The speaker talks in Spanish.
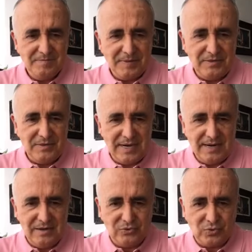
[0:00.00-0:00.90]
Pedro,
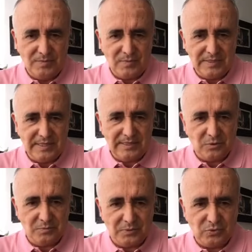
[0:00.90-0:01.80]
ya ganó Trump, ¿cuál
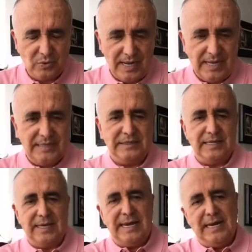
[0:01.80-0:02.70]
sería tu postura
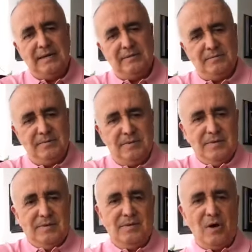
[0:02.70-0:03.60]
ante él?
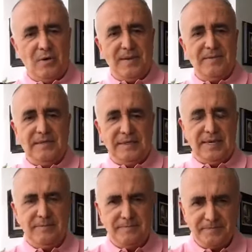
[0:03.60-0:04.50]

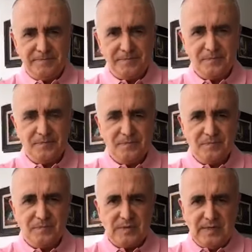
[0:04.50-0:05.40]
Obviamente,
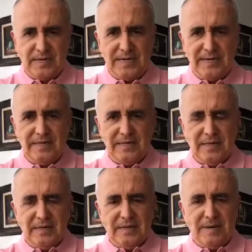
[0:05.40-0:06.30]
sería
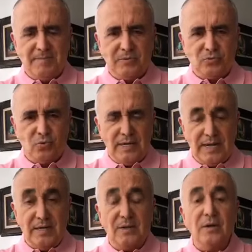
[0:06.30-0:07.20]
la
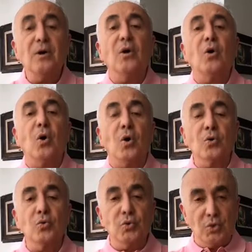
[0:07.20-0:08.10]
postura
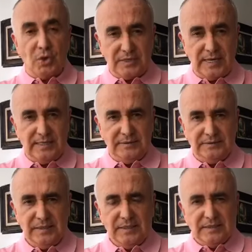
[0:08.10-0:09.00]
orgullosa
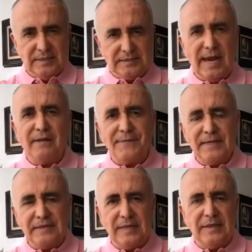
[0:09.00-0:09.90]
de estar al
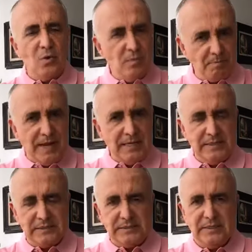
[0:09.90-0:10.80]
frente de un
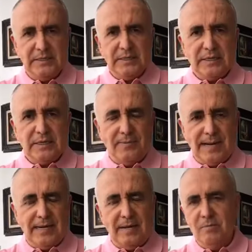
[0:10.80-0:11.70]
país que
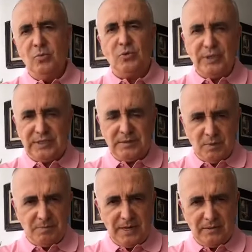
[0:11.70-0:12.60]
vale
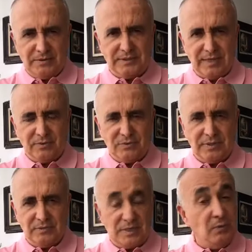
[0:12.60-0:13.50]
muchísimo para los Estados
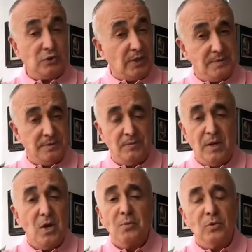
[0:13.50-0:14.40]
Unidos y muchísimo,
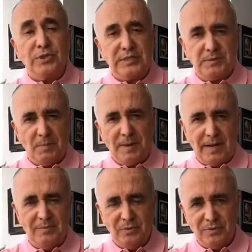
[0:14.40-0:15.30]
muchísimo
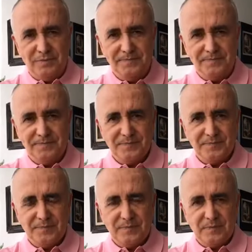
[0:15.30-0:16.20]
para el mundo.
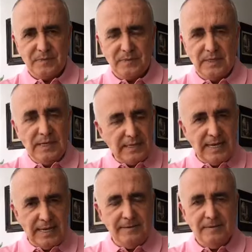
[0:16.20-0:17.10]
Y
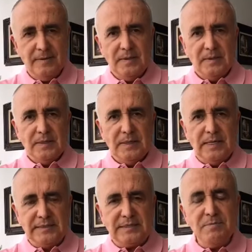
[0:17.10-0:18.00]
que
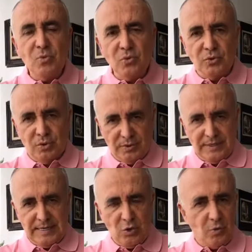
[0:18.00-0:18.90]
en este mundo
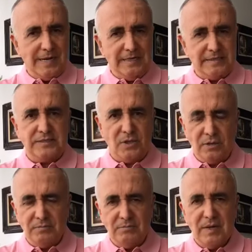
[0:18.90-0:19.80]
de
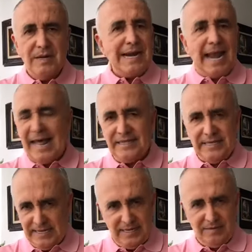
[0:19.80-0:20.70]
globalización
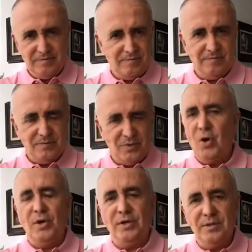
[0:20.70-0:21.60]
nadie
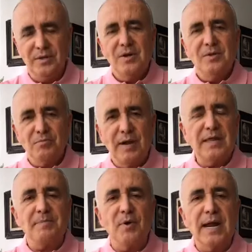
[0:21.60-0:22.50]
hoy
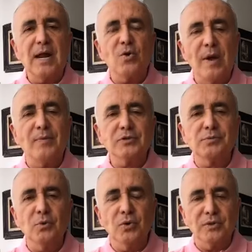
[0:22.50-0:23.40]
puede poner
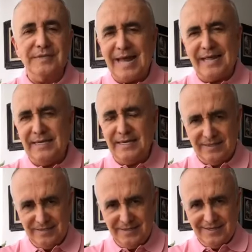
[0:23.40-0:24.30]
nuevos muros, nadie.